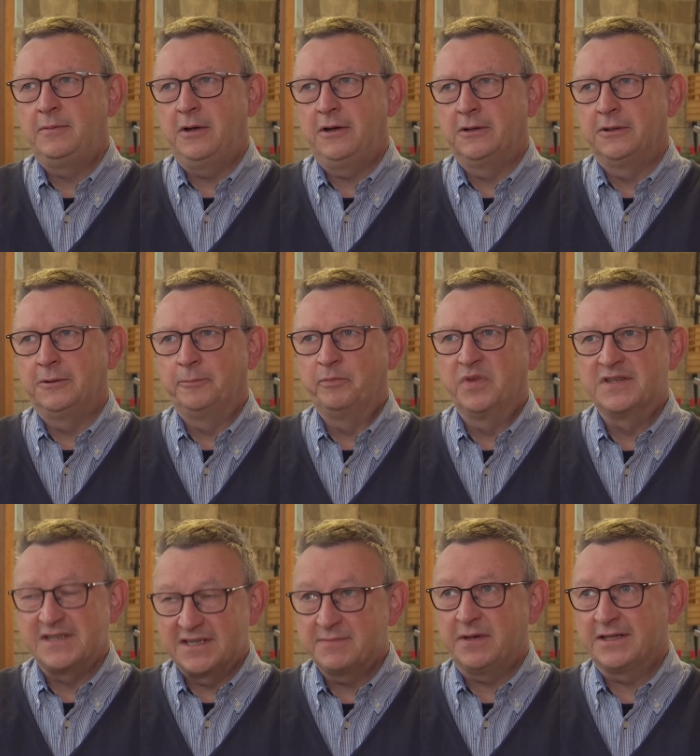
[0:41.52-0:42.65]
äh,
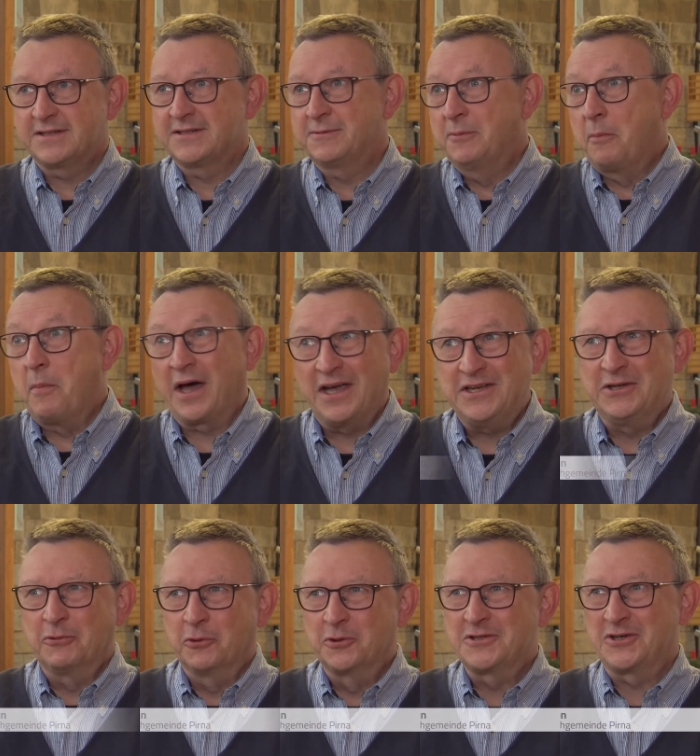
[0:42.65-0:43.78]

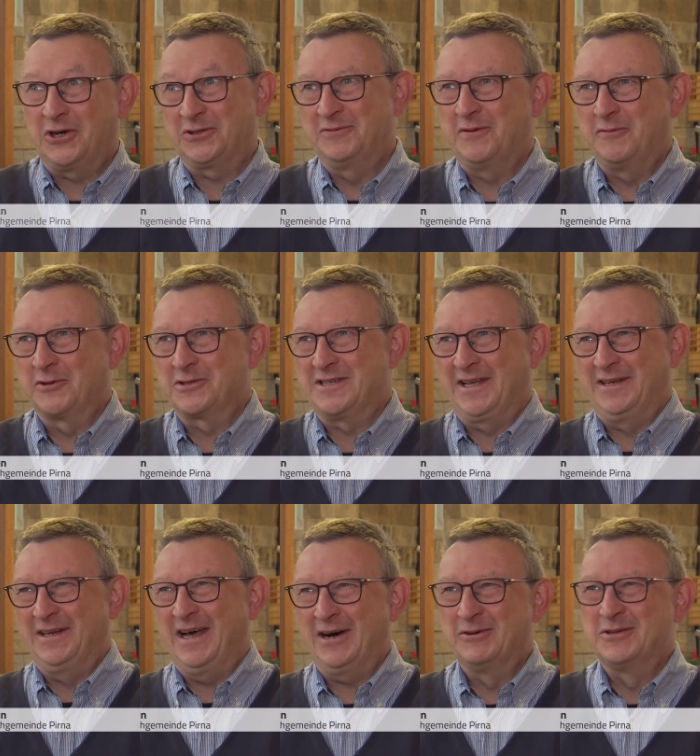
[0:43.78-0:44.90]
Sitzplatzberechtigungskarten, wie wir es
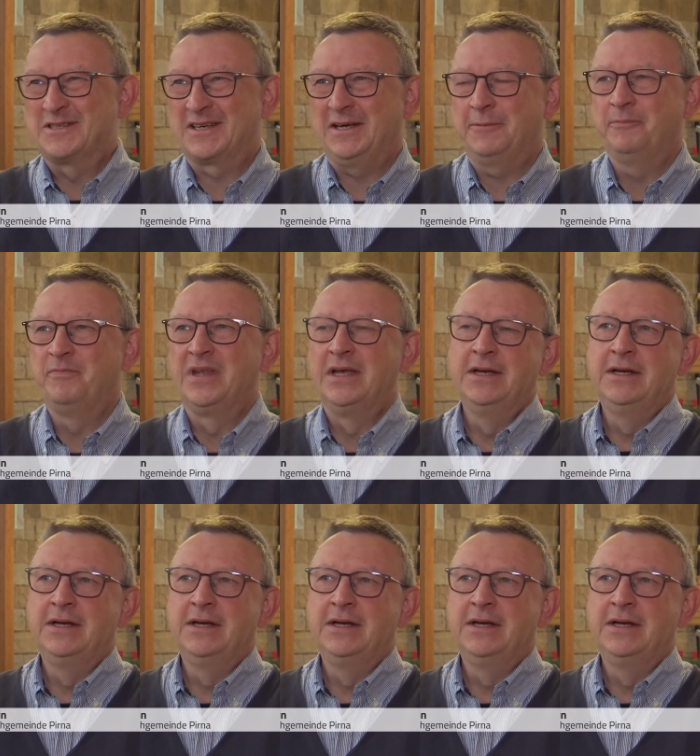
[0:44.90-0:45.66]
nennen, ausgeben.